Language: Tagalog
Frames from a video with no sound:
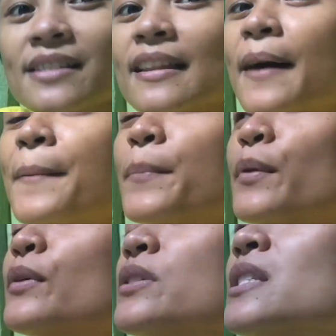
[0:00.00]

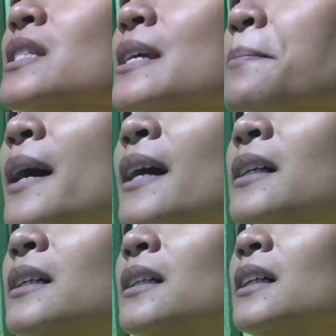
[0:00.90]
tapos ibang
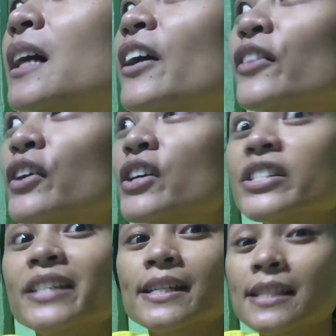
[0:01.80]

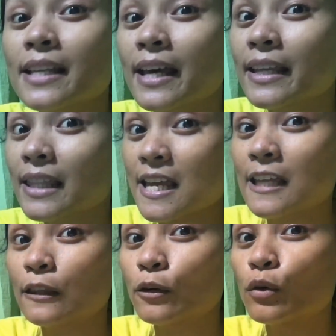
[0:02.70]
nurses din
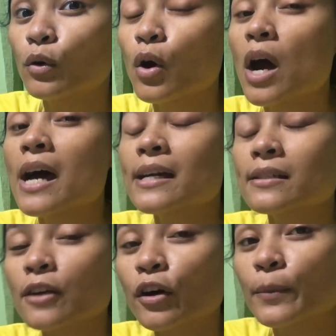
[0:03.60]
dito
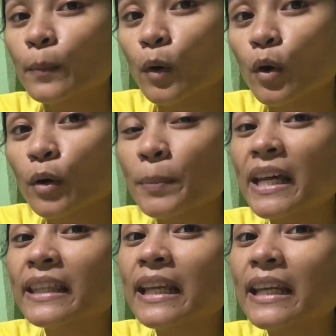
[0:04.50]
sa Ormoc,
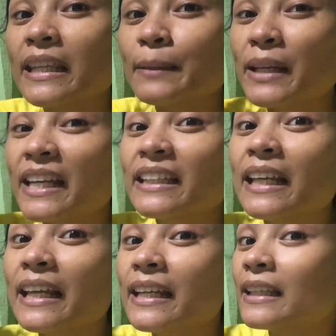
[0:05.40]
pinadalin,
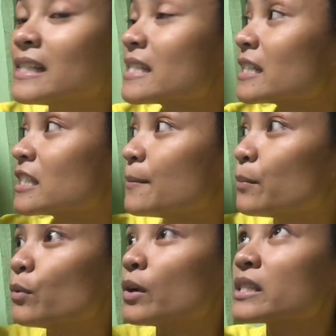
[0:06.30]
pinadala na din sa
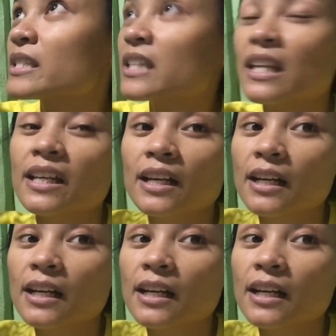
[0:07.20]
Cebu kasi talagang